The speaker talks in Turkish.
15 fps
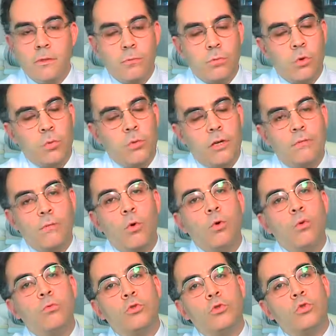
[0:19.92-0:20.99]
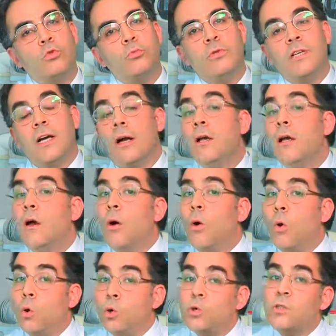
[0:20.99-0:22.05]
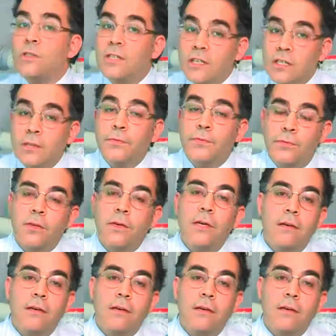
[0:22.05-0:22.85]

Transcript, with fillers: problem olmuş durmayacak. Oksidatif